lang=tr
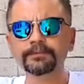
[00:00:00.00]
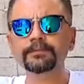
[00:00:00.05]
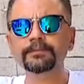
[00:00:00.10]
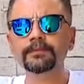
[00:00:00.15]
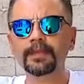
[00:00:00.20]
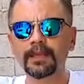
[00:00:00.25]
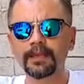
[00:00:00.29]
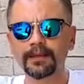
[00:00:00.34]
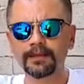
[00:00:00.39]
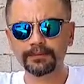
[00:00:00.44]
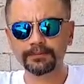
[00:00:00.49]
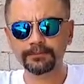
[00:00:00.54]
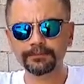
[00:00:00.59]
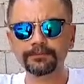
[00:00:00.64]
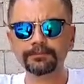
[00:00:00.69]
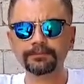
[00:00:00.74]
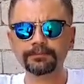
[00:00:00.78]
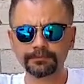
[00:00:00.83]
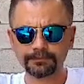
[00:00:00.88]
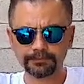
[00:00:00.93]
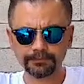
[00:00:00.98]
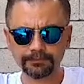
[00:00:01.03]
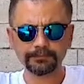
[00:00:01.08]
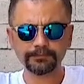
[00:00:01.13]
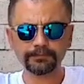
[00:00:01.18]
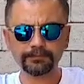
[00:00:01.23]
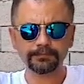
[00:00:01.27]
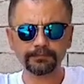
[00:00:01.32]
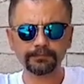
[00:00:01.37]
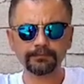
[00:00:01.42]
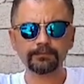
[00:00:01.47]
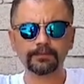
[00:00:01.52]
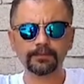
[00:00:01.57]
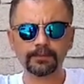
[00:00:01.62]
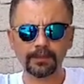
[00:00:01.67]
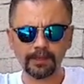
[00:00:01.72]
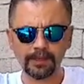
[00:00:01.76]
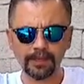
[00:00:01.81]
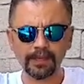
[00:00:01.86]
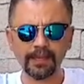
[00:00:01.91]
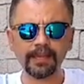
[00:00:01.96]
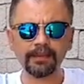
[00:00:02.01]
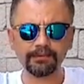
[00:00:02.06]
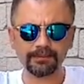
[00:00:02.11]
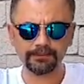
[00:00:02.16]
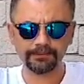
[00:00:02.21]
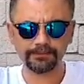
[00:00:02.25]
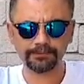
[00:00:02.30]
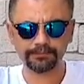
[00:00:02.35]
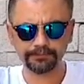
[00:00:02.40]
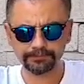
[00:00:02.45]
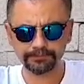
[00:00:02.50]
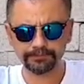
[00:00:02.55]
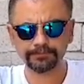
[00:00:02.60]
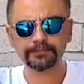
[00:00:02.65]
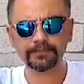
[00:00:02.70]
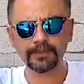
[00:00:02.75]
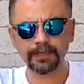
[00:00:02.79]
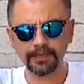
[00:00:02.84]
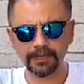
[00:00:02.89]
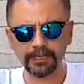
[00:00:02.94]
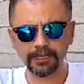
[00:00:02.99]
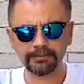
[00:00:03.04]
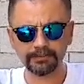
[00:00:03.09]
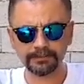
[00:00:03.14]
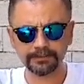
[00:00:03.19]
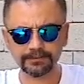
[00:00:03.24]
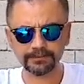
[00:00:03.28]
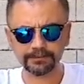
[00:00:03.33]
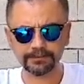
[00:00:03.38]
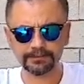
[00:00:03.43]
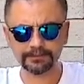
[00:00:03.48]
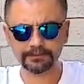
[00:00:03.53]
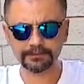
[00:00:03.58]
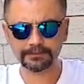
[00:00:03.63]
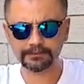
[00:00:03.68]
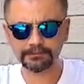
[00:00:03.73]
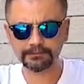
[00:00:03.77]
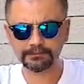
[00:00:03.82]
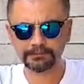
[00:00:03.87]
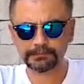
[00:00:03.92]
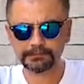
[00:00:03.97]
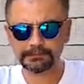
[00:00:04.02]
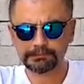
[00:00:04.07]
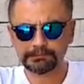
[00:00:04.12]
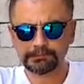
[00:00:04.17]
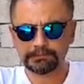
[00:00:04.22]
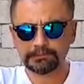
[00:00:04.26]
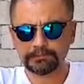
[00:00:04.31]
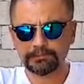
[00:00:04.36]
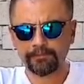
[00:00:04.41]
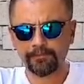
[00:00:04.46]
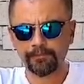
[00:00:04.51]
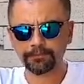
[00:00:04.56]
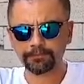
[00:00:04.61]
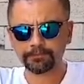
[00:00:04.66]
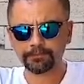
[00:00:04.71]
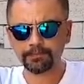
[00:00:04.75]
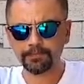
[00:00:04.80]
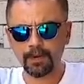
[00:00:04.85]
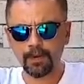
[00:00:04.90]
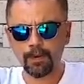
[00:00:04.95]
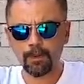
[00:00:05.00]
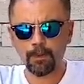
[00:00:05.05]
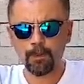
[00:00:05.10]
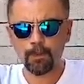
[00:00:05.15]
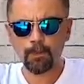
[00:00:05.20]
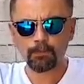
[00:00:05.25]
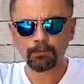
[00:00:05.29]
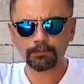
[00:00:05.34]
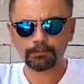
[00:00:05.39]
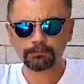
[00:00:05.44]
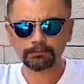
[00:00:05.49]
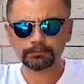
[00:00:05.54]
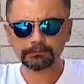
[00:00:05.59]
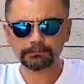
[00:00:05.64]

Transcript: kendi ağırlığıyla beraber 200 kilodan evet. belki daha fazla evet. e, yük taşıyacak. Şimdi bu arabalar